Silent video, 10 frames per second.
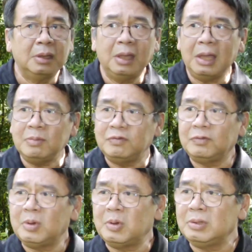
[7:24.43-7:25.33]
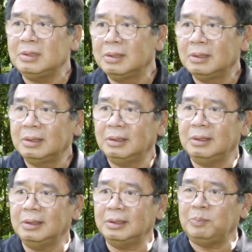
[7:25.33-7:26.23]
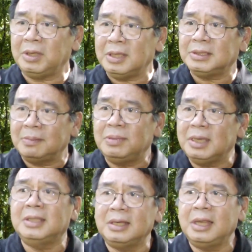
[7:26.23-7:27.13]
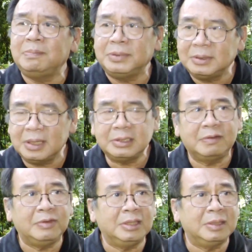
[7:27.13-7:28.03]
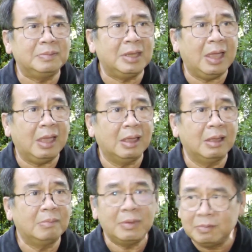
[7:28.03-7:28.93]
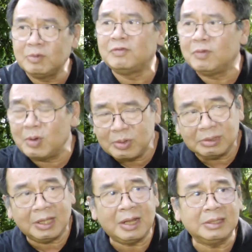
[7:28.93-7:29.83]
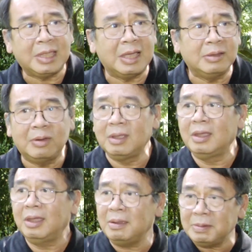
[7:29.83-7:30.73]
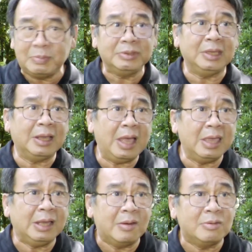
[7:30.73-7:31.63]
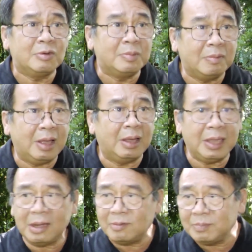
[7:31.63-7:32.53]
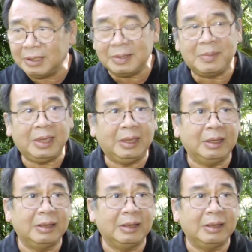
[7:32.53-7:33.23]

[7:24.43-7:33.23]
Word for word: Ang move on, pwedeng sabihin ng rapist yan sa victim niya, mag-move on na lang tayo. Eh, mabuti ka, ikaw ang gumawa. Eh, akong biktima eh.